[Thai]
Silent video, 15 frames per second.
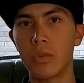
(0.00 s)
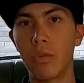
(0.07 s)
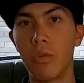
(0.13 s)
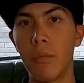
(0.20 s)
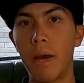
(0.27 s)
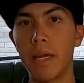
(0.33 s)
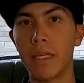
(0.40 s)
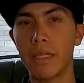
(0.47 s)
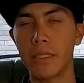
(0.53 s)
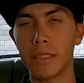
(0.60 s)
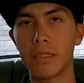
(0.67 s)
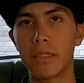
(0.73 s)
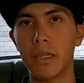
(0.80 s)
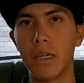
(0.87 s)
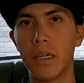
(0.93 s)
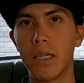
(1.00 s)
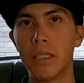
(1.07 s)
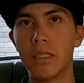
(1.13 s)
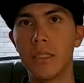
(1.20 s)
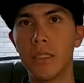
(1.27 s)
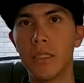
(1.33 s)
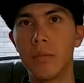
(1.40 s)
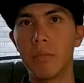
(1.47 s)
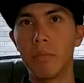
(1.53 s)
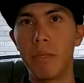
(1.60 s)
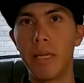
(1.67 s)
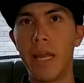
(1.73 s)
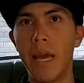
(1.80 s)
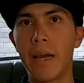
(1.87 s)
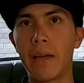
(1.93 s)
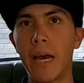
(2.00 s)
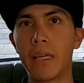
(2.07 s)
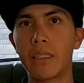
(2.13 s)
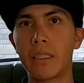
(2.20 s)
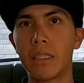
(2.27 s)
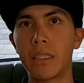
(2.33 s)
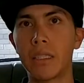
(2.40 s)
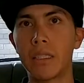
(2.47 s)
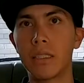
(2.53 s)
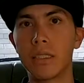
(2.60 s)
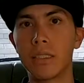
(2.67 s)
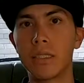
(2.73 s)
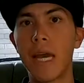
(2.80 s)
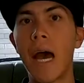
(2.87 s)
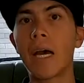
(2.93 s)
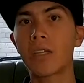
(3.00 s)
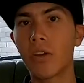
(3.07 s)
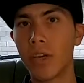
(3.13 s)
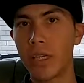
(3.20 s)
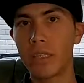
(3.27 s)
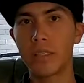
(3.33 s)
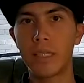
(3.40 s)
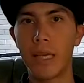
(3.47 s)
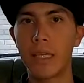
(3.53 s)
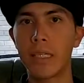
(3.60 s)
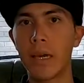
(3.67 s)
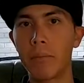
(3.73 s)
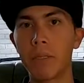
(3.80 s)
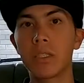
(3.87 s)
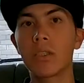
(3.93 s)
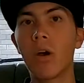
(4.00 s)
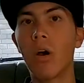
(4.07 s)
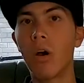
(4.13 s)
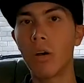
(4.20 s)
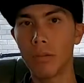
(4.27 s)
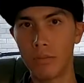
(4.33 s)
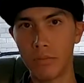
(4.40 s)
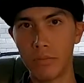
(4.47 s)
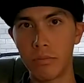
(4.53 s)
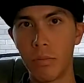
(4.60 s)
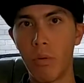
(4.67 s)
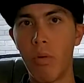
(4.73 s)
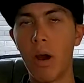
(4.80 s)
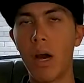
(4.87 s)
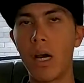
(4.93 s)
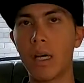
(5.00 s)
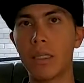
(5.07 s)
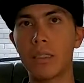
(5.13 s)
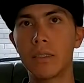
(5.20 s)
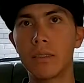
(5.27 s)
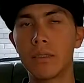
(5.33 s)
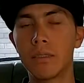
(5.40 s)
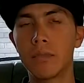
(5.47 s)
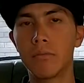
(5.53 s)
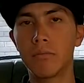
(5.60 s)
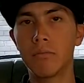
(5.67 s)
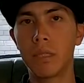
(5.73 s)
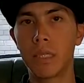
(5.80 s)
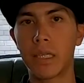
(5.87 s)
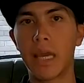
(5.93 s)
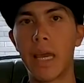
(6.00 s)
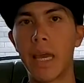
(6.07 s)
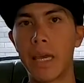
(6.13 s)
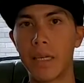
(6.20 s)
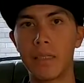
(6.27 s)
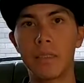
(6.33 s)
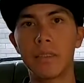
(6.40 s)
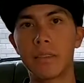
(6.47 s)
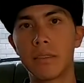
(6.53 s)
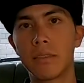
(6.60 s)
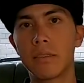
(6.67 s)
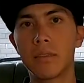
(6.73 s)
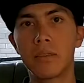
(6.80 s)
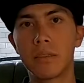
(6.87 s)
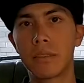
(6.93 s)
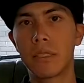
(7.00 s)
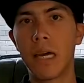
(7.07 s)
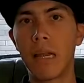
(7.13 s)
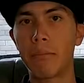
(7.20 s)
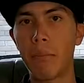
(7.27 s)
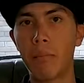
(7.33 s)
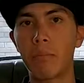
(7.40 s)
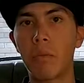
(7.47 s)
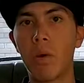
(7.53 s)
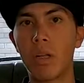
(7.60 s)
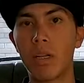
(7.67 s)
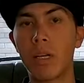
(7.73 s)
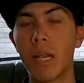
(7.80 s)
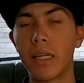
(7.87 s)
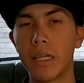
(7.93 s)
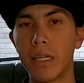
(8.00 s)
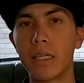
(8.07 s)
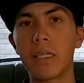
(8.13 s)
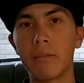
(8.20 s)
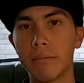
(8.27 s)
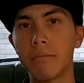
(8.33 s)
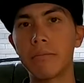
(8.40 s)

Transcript: ทั่วไปนะก็ปีแรกอาจจะยากหน่อย แต่อย่าพึ่งท้อเพราะว่ามันแค่การปรับตัวเท่านั้นเอง